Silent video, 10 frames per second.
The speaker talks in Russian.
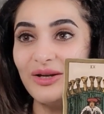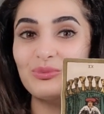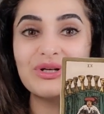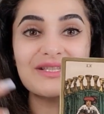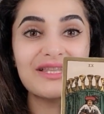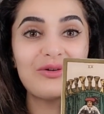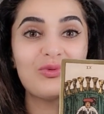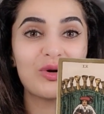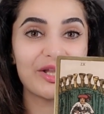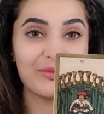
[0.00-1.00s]
быть
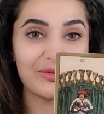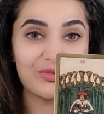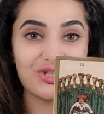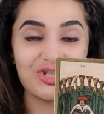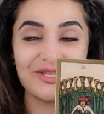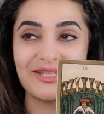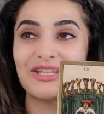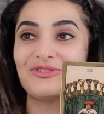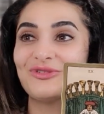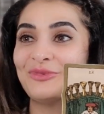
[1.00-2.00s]
довольными, быть
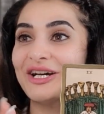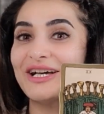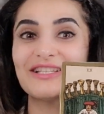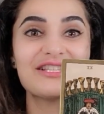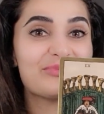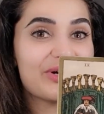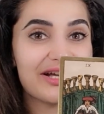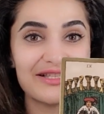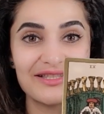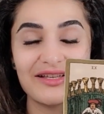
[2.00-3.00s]
счастливыми, ходить по
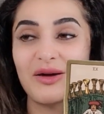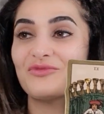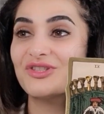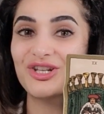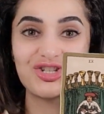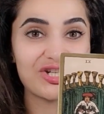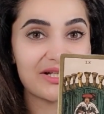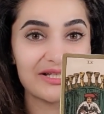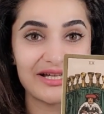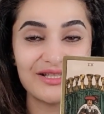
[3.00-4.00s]
гостям,
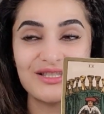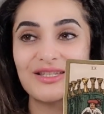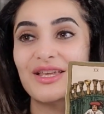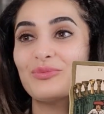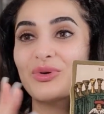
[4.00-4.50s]
встречать гостей,